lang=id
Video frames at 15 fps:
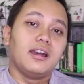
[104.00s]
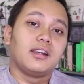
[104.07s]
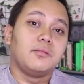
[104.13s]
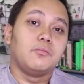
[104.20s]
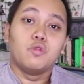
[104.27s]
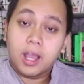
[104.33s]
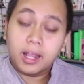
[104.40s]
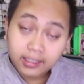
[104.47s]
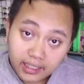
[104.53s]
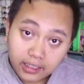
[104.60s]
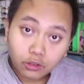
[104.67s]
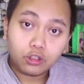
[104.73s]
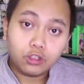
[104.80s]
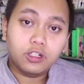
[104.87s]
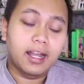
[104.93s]
ribuan
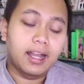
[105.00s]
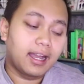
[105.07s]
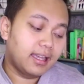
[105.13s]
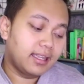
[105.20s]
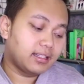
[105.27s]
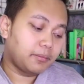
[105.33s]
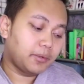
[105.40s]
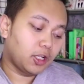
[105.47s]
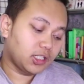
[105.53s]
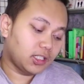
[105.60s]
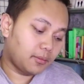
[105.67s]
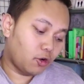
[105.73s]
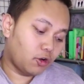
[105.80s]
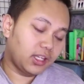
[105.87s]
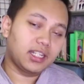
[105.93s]
gitu guys tapi kalau
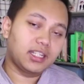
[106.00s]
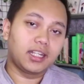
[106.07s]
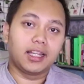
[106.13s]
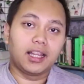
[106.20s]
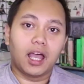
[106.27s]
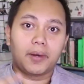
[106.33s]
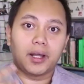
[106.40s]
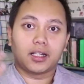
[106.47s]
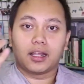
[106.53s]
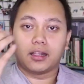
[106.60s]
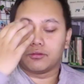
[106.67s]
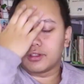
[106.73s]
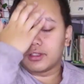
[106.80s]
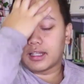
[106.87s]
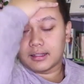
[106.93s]
sama ongkir jadi
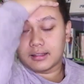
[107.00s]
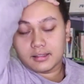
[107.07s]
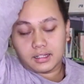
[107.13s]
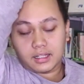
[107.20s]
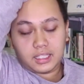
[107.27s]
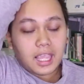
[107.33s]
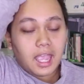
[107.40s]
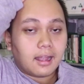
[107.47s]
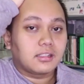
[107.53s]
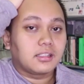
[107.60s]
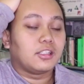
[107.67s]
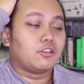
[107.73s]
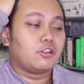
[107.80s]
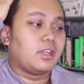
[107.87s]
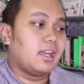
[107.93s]
800an sekian
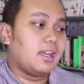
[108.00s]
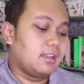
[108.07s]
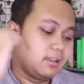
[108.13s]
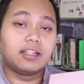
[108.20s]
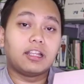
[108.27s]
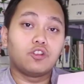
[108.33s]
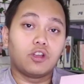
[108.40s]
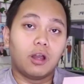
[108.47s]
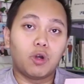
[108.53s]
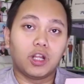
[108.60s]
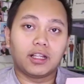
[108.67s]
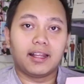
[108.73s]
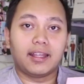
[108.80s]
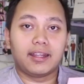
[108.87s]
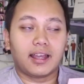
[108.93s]
gitu ya dan juga buat
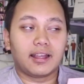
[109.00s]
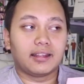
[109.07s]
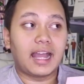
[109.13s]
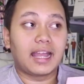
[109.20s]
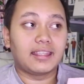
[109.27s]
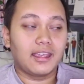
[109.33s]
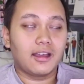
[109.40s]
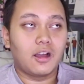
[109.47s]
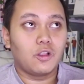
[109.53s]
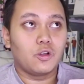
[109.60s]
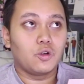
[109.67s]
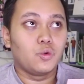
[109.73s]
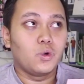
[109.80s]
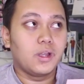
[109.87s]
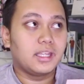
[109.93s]
kalian yang nanya
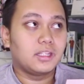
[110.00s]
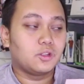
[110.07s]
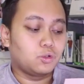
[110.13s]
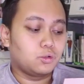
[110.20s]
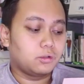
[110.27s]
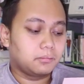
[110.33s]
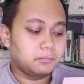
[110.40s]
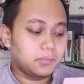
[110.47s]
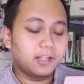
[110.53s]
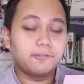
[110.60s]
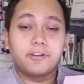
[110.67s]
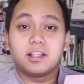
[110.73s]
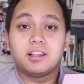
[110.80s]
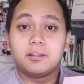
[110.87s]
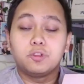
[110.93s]
kalau gue itu bikin
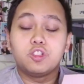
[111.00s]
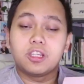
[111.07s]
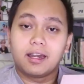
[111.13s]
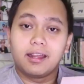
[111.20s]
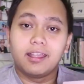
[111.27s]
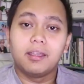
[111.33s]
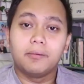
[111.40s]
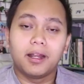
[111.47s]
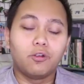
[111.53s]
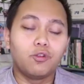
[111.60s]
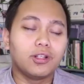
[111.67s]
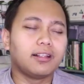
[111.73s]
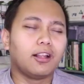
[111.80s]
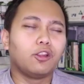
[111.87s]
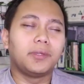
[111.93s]
fan club tuh caranya gimana
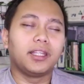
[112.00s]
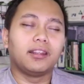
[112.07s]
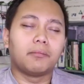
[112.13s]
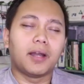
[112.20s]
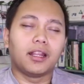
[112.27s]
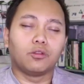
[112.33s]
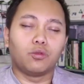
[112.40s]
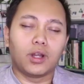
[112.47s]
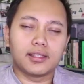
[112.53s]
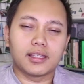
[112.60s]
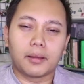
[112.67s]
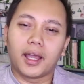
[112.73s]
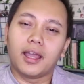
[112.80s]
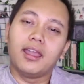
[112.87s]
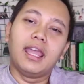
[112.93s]
gue selalu minta bantuan
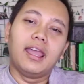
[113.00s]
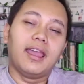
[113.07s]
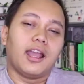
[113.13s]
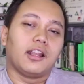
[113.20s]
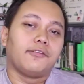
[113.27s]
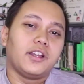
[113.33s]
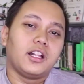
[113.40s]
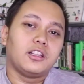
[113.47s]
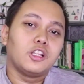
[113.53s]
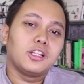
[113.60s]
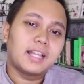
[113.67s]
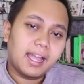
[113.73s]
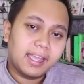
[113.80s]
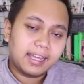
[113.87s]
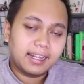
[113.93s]
sama
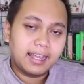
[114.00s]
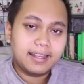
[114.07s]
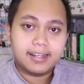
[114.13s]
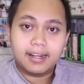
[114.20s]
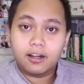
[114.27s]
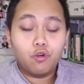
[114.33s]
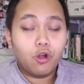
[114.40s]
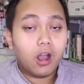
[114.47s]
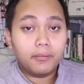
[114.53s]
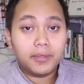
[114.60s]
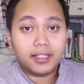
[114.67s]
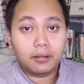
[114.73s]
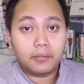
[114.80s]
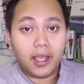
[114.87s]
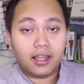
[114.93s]
advel.kr guys karena gue nggak
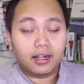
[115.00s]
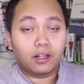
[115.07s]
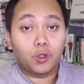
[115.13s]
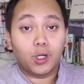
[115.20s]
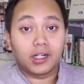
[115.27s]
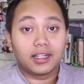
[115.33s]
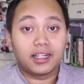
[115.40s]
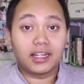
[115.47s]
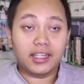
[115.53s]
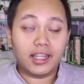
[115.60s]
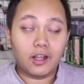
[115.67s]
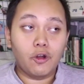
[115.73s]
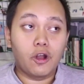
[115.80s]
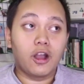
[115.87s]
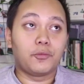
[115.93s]
bisa bayar ke luar negeri
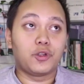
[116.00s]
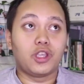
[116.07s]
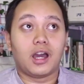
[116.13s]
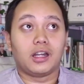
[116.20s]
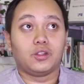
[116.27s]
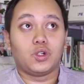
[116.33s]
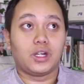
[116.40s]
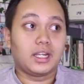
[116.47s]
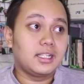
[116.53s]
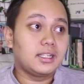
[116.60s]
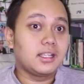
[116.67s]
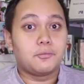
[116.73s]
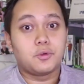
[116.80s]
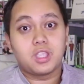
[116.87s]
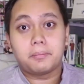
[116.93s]
ya gue nggak punya kartu kredit
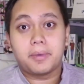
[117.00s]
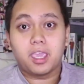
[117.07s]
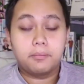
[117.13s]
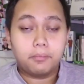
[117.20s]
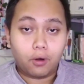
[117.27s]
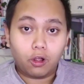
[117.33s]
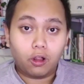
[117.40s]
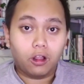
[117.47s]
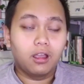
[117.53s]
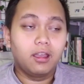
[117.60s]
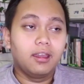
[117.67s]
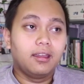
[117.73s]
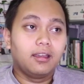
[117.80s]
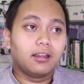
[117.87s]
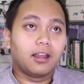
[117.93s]
nggak punya paypal
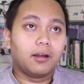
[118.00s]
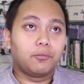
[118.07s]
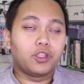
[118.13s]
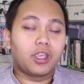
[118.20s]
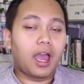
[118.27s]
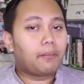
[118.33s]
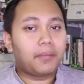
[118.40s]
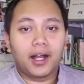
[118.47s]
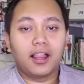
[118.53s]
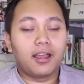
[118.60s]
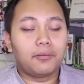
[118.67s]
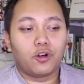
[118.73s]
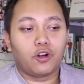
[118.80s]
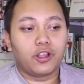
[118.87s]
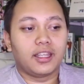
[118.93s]
nggak punya apalah
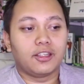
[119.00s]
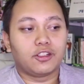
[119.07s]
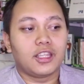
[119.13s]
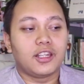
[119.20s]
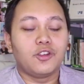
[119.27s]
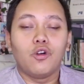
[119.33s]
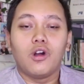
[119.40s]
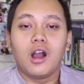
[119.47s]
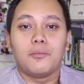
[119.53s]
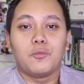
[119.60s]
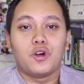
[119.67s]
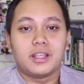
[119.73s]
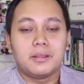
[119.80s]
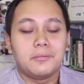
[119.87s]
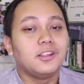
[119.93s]
pokoknya gitu jadi gue nggak
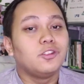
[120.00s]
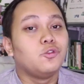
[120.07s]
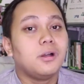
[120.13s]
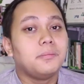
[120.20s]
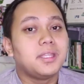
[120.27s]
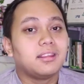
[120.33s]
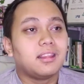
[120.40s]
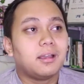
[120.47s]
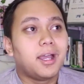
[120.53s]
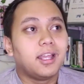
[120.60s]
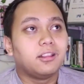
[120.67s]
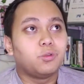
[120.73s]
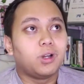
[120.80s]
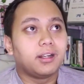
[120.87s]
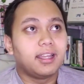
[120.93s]
mau ribet gue minta
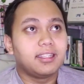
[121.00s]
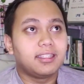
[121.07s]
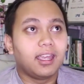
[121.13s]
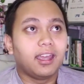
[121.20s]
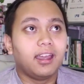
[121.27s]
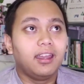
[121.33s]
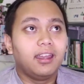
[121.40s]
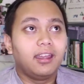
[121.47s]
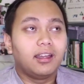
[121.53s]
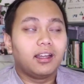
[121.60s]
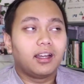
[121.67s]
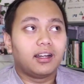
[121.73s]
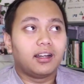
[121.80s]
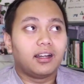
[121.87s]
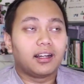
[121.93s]
bantuan aja
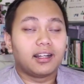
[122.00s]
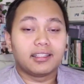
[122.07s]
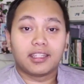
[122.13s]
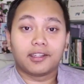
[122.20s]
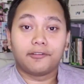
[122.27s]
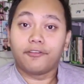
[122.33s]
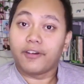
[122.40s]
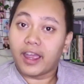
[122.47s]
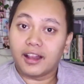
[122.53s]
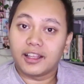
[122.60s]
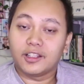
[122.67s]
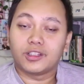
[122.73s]
uh, ke Chevel